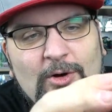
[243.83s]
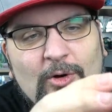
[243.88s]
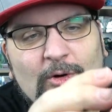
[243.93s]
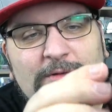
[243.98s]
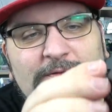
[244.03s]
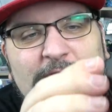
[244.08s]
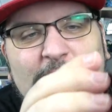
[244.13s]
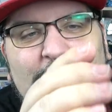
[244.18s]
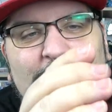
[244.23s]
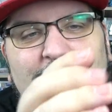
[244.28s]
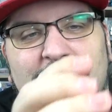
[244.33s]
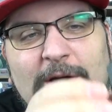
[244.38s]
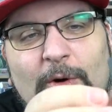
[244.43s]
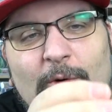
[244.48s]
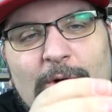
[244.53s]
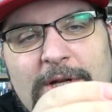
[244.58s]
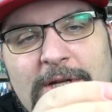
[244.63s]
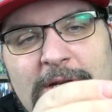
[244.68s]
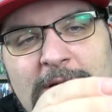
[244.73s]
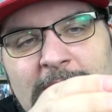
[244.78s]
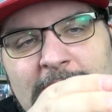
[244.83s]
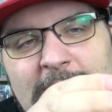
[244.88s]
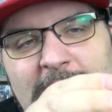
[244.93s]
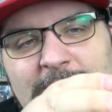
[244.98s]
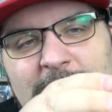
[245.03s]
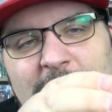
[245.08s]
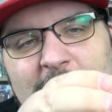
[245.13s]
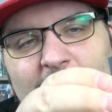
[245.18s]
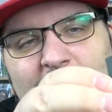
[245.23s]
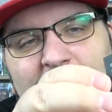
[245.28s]
Und wir können hier unten, das
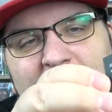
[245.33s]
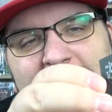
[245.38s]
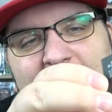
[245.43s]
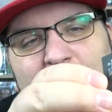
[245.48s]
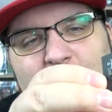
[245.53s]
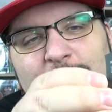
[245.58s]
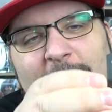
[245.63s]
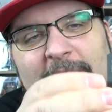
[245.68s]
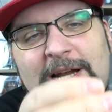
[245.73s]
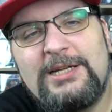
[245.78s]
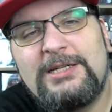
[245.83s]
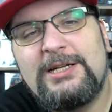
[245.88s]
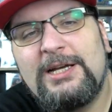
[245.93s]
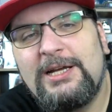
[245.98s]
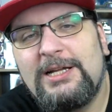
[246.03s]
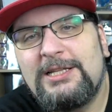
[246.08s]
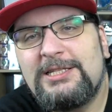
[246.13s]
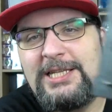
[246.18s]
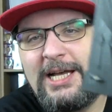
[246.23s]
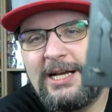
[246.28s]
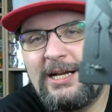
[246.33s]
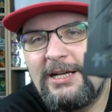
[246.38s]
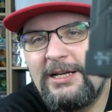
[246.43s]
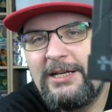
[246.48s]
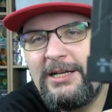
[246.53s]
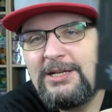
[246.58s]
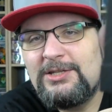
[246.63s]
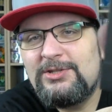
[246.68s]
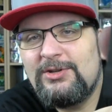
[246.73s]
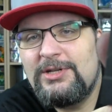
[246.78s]
finde ich auch sehr spannend, zack,
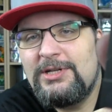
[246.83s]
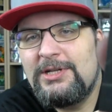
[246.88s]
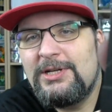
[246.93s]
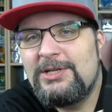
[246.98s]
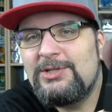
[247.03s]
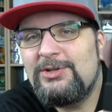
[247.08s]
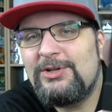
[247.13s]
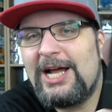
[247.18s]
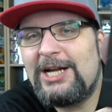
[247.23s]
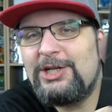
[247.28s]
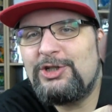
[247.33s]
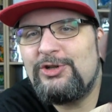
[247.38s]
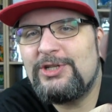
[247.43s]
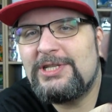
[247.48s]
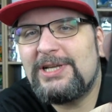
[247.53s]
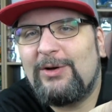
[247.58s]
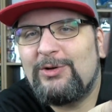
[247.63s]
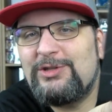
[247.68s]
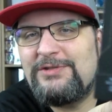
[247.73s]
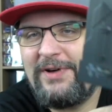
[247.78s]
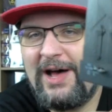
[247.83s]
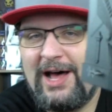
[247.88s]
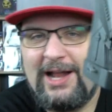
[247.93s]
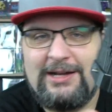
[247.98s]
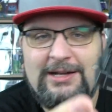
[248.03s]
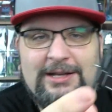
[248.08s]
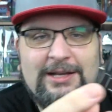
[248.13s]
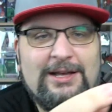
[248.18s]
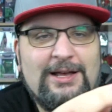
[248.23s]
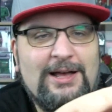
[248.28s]
so einen so Anschluss
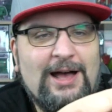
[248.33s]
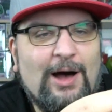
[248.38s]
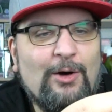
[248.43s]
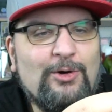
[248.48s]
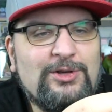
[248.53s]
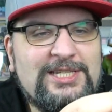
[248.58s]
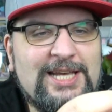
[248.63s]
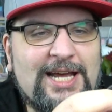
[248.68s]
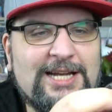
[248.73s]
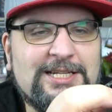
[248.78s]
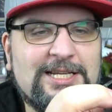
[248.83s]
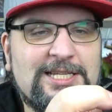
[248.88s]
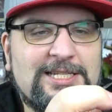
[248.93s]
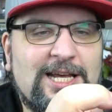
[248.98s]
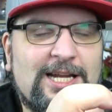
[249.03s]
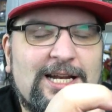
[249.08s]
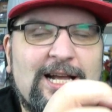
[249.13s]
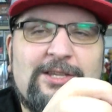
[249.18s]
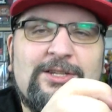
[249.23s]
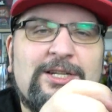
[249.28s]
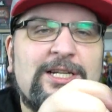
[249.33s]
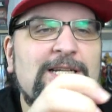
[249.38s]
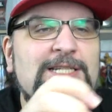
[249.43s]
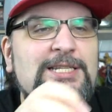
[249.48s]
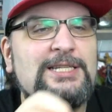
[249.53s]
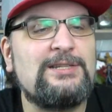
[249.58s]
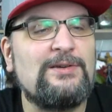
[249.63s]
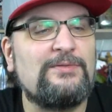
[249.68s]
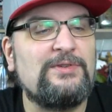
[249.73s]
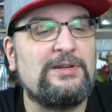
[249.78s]
rausfahren. Auch sehr interessant. Also das
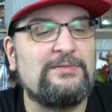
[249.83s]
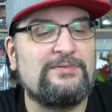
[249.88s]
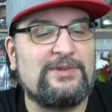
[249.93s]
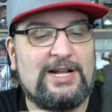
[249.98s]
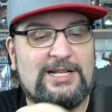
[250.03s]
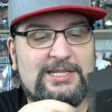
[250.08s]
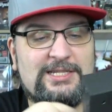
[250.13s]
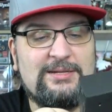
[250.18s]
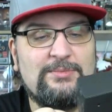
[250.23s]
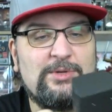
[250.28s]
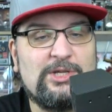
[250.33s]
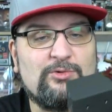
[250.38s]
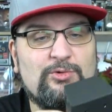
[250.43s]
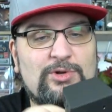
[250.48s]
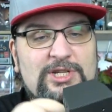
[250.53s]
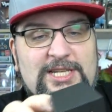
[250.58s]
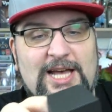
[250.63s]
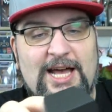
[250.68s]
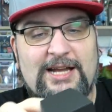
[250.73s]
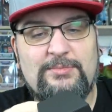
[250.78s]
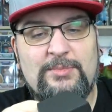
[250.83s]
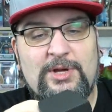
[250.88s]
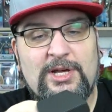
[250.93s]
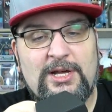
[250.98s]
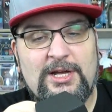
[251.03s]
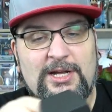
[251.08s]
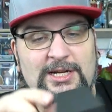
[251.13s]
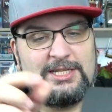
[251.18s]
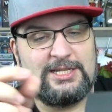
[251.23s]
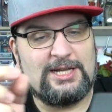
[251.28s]
ist auf jeden Fall ein ziemlich cooles Item.
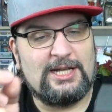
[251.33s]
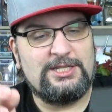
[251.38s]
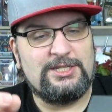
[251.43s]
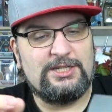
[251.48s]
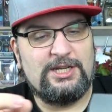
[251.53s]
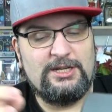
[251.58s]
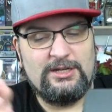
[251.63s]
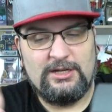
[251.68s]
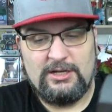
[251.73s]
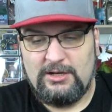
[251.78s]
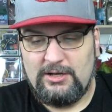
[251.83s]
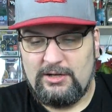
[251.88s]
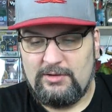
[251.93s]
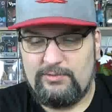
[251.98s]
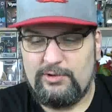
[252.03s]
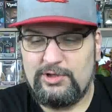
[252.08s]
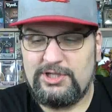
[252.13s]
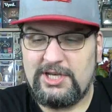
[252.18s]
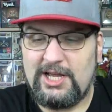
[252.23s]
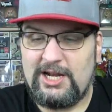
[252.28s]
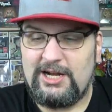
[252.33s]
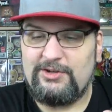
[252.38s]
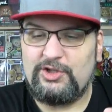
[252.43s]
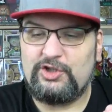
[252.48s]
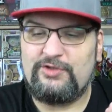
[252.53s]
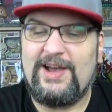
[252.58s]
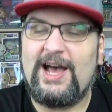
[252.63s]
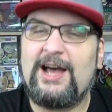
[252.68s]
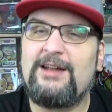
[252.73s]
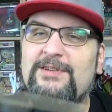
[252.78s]
Das ganze Ding fühlt sich relativ
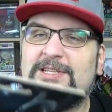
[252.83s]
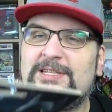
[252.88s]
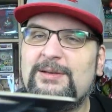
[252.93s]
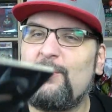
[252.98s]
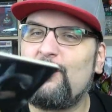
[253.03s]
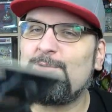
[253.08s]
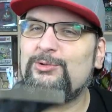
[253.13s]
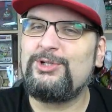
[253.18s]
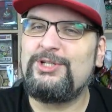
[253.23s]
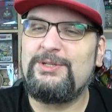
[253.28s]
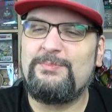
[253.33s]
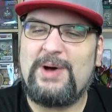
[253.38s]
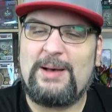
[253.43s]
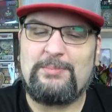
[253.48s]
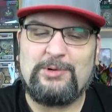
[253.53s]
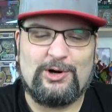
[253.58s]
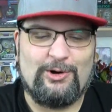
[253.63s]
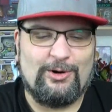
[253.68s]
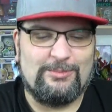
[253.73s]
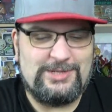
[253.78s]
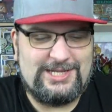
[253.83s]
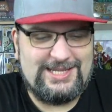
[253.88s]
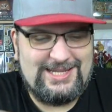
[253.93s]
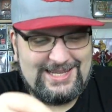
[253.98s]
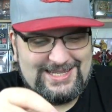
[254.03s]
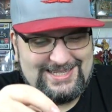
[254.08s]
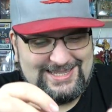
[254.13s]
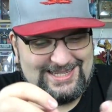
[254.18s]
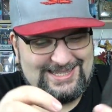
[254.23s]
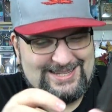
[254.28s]
schwer an, was aber auch durch die Pappe kommt.
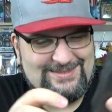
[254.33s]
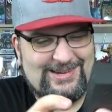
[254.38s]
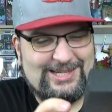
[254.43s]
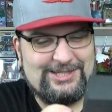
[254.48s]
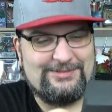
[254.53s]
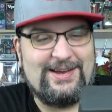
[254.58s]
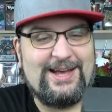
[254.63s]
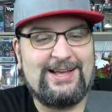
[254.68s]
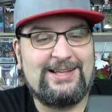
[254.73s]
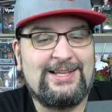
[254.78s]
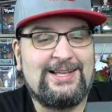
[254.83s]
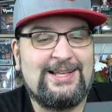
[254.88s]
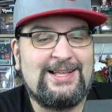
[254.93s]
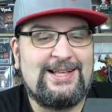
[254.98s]
Jetzt bin ich schwer.